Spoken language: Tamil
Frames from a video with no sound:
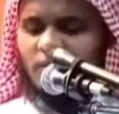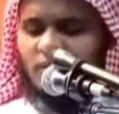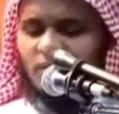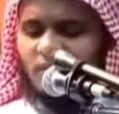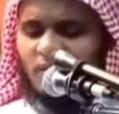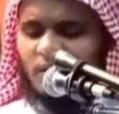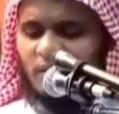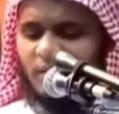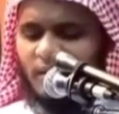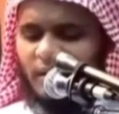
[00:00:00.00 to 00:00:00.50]

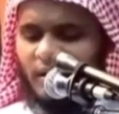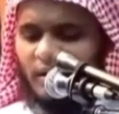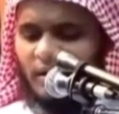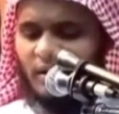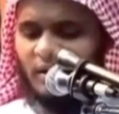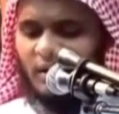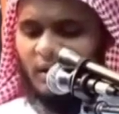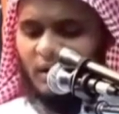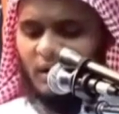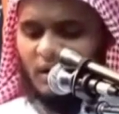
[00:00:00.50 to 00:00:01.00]
விட்டுவிடவா
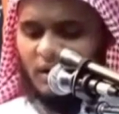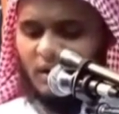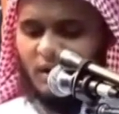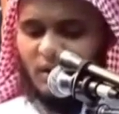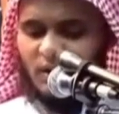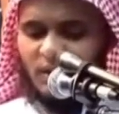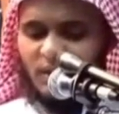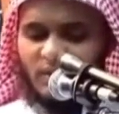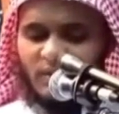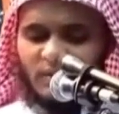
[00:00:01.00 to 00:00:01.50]

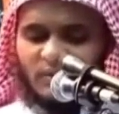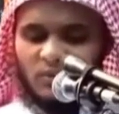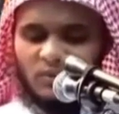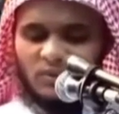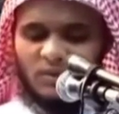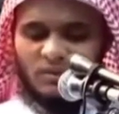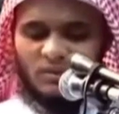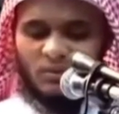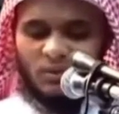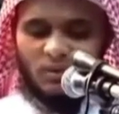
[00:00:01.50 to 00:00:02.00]
அல்லாஹுடைய
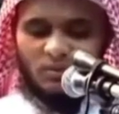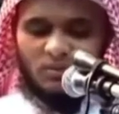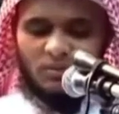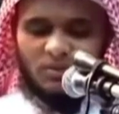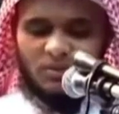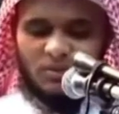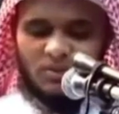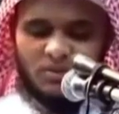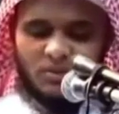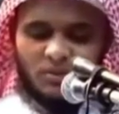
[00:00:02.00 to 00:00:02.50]
தூதர்
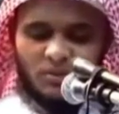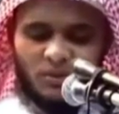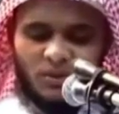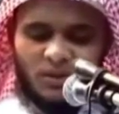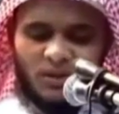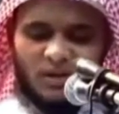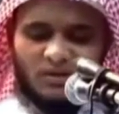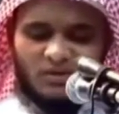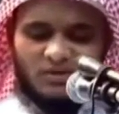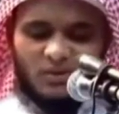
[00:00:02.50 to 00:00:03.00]
முகமது
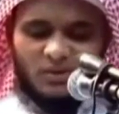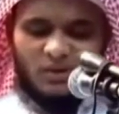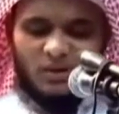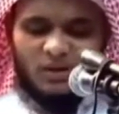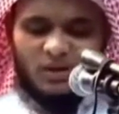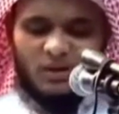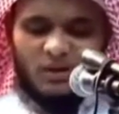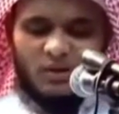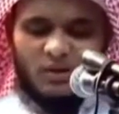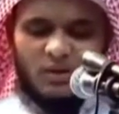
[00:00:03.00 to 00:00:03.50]
ரசூலுல்லா
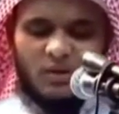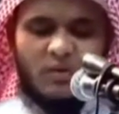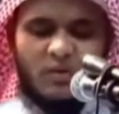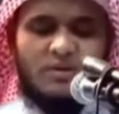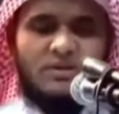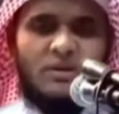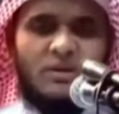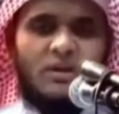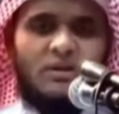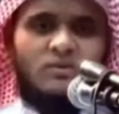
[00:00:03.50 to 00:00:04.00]
சொல்லுல்லா
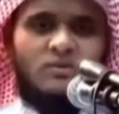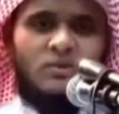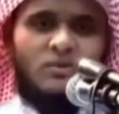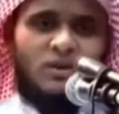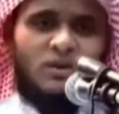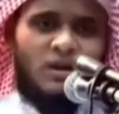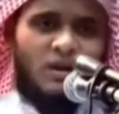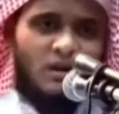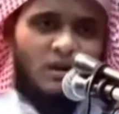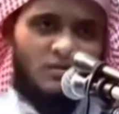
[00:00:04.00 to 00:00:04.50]
செல்லம்
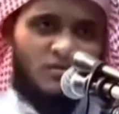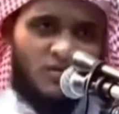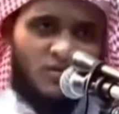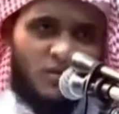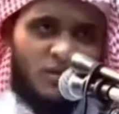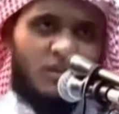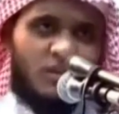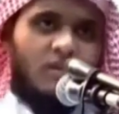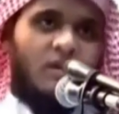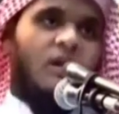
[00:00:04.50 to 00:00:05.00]
சொன்னார்கள்
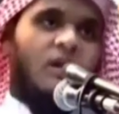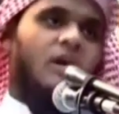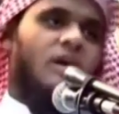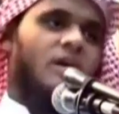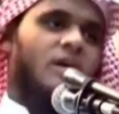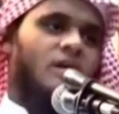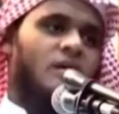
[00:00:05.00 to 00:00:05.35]
சிலிஹா